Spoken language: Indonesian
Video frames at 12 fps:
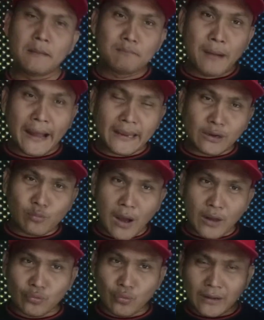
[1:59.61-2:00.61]
Baik
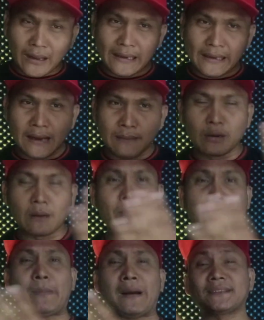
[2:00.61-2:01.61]
waktu kalian
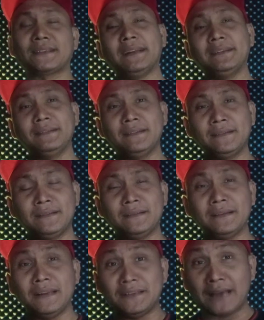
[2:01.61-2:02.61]
berpapasan di